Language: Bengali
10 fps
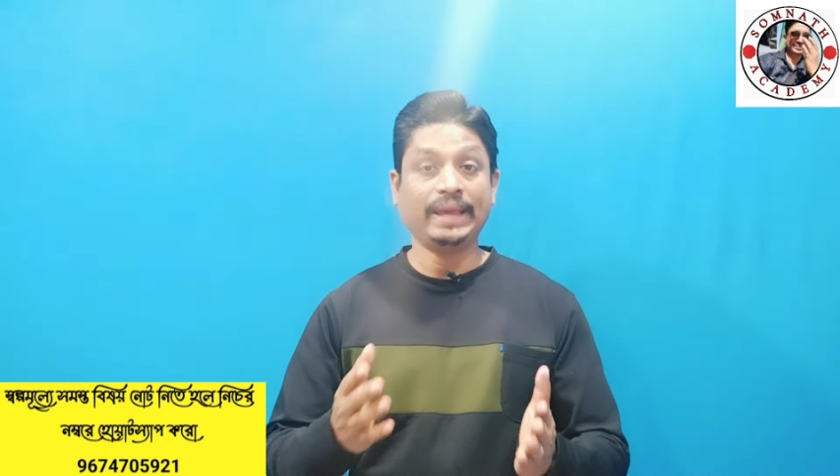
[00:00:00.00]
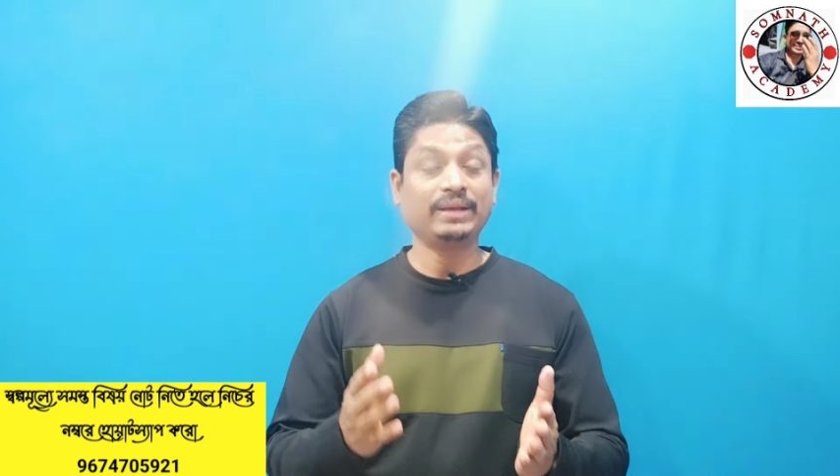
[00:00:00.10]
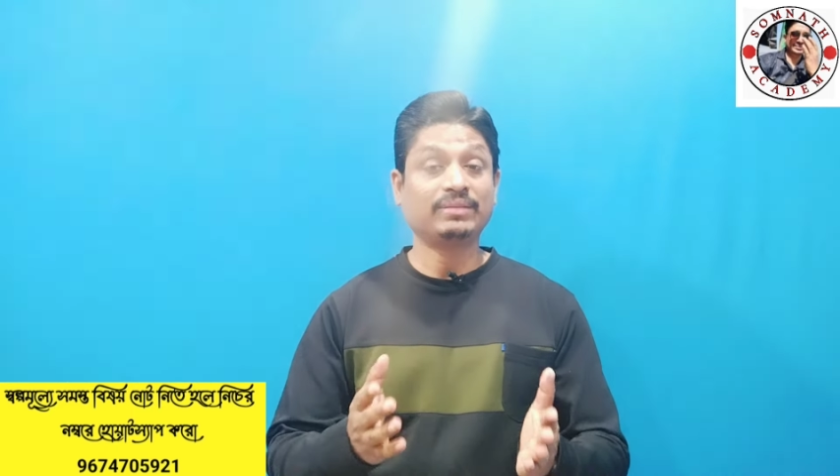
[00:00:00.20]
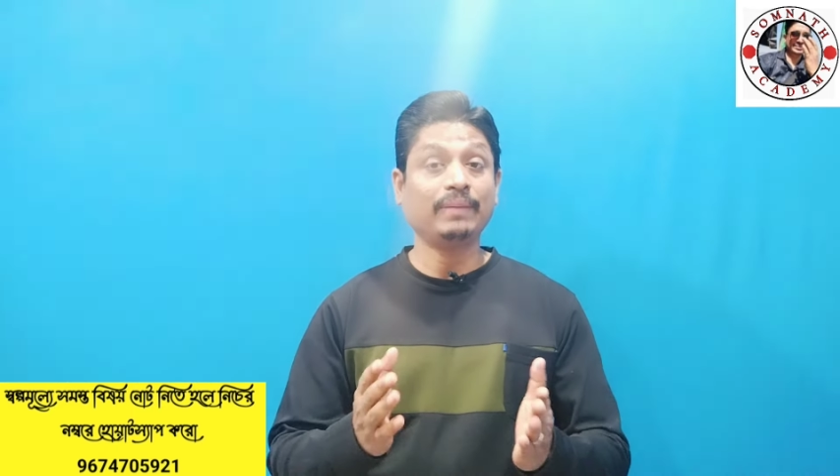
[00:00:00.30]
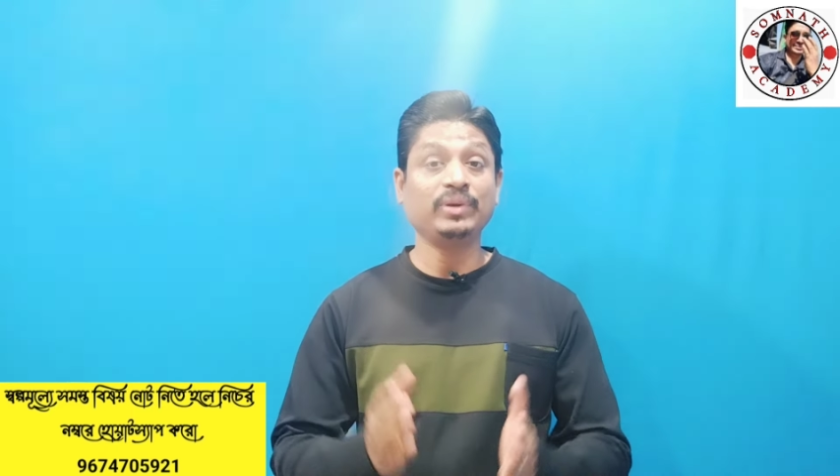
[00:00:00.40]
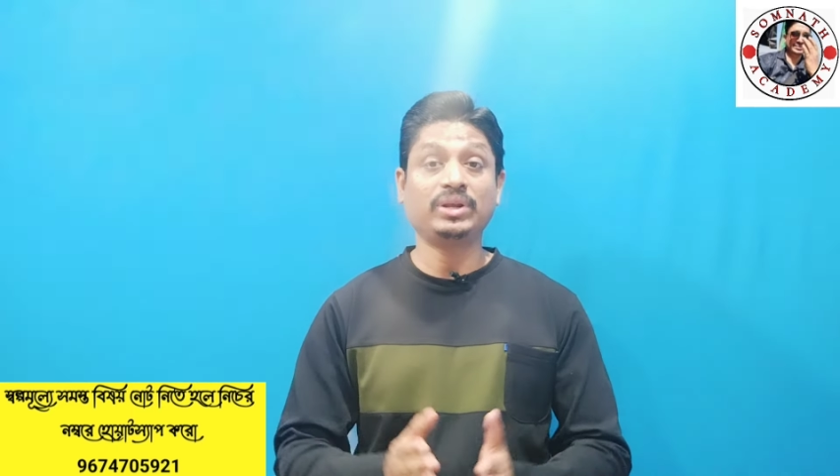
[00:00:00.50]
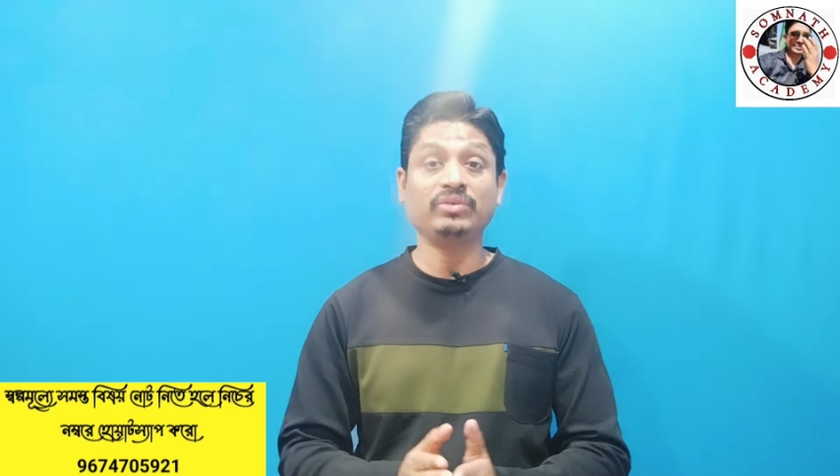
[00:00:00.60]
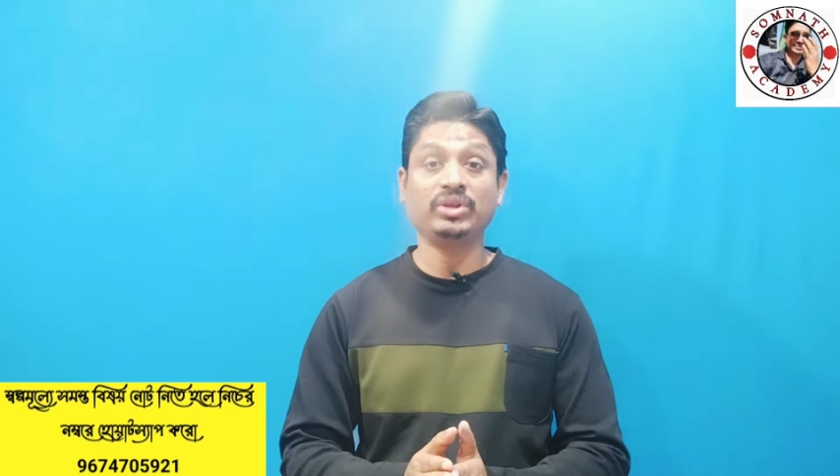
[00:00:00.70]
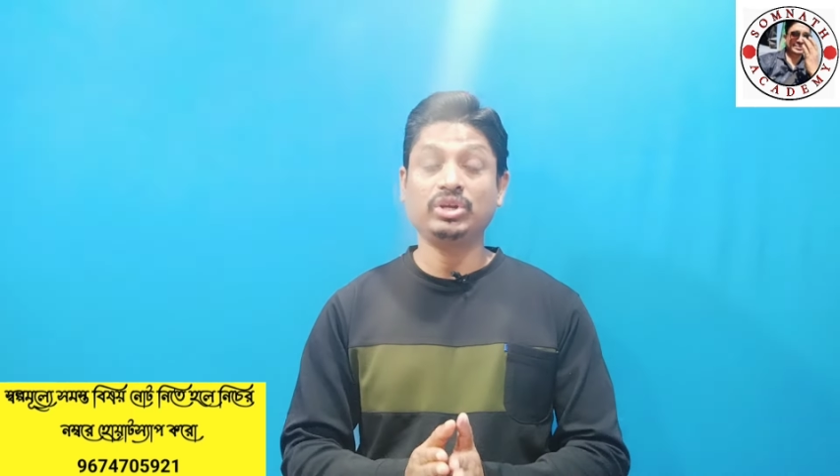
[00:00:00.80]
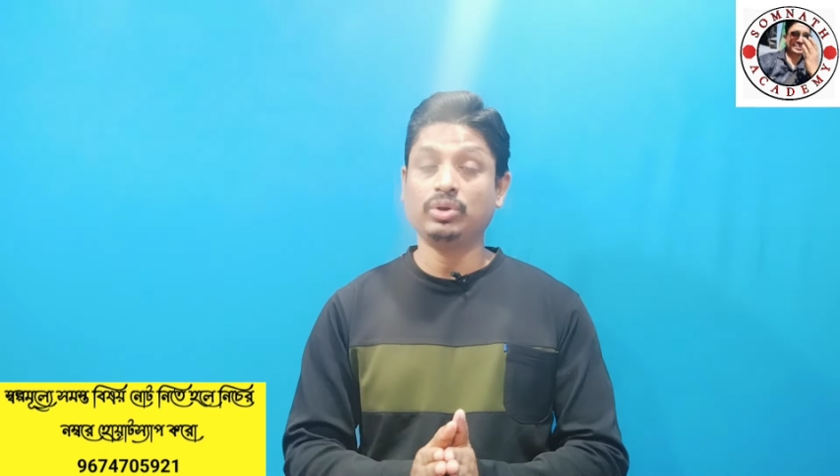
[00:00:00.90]
এক্সাম
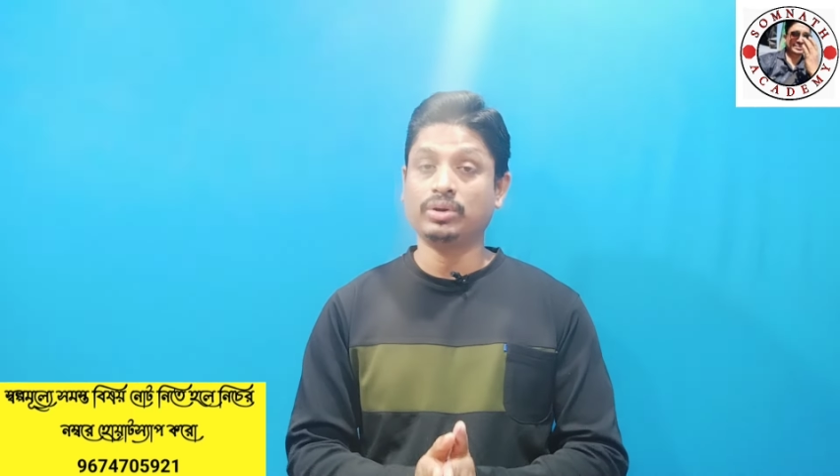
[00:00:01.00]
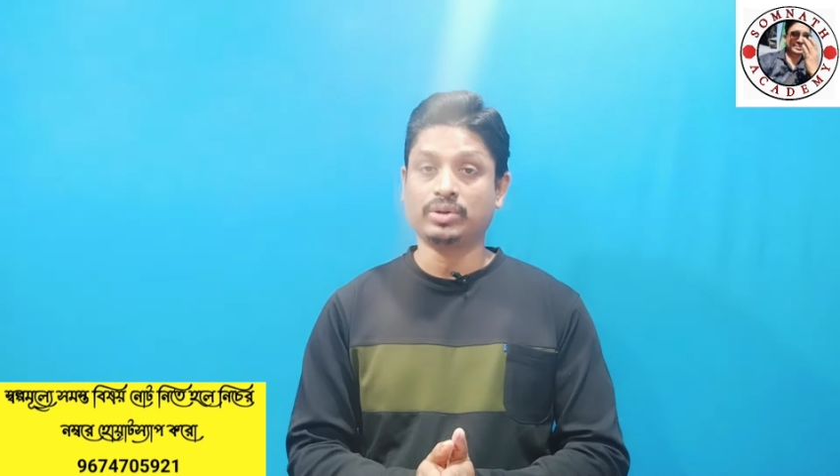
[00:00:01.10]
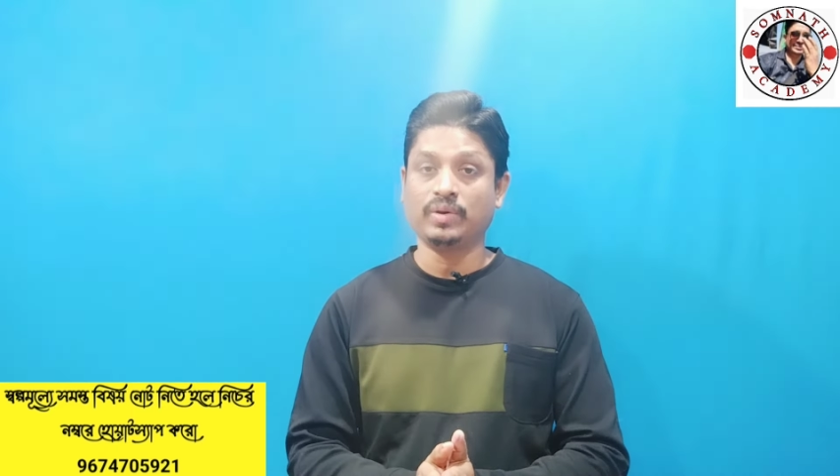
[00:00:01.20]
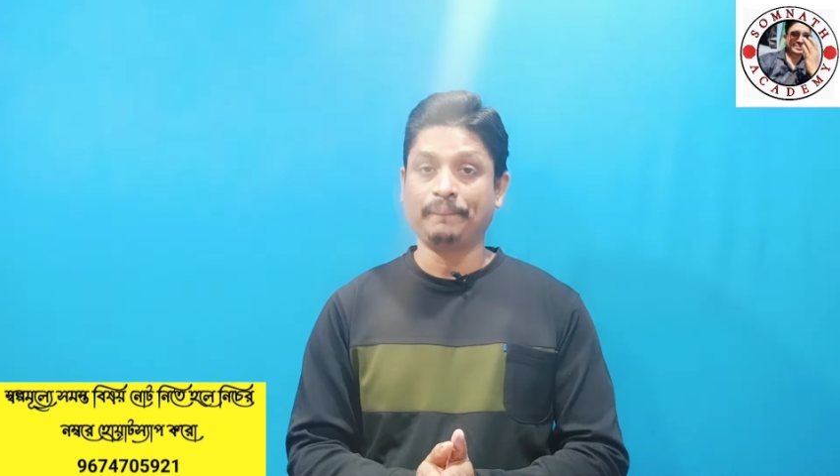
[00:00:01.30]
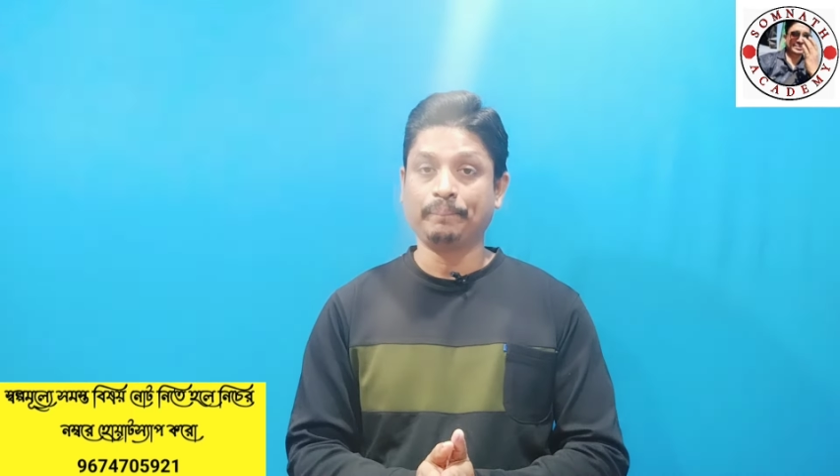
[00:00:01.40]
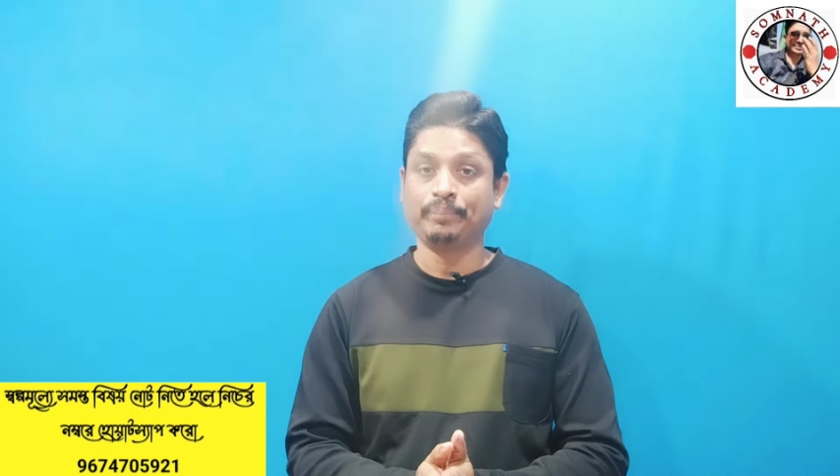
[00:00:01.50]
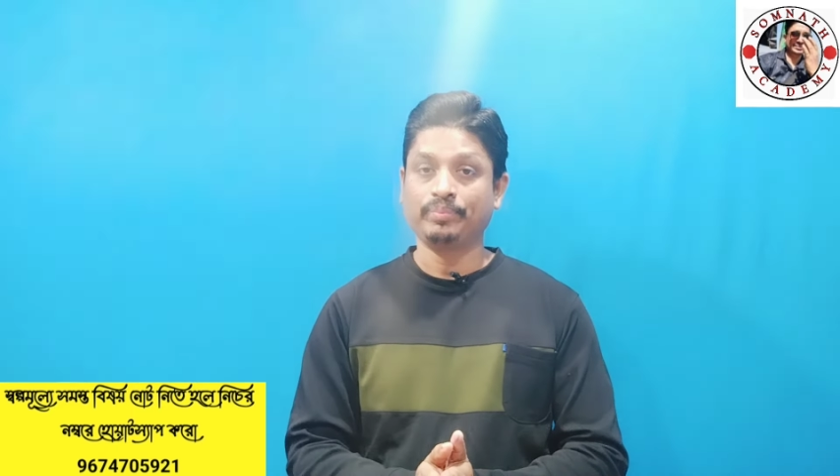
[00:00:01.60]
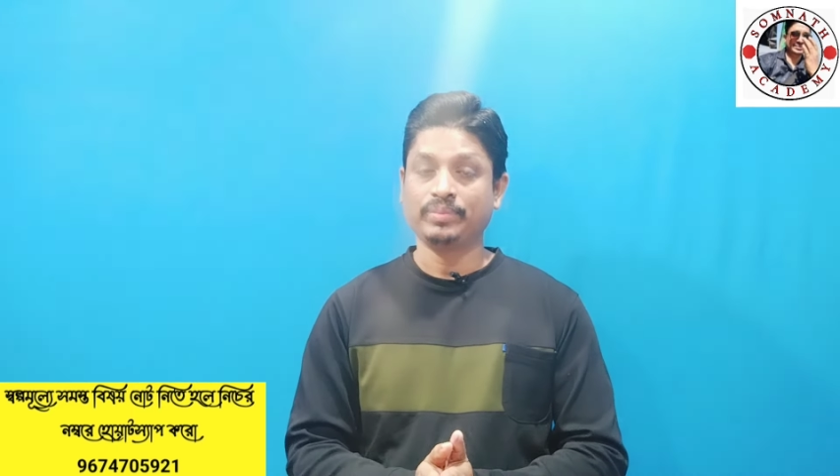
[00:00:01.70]
ইটিসি ডট কম